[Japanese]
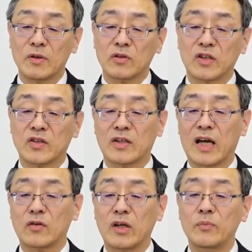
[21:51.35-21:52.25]
めの次世
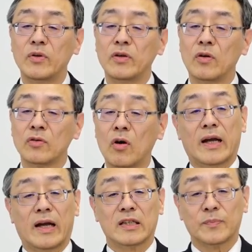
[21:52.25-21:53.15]
代の EV 用の
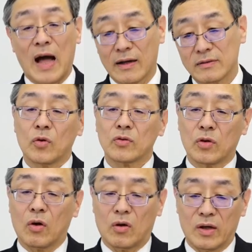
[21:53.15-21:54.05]
スパン
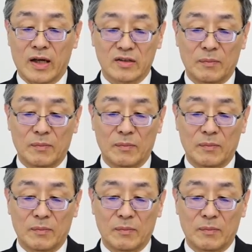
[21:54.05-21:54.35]
等々、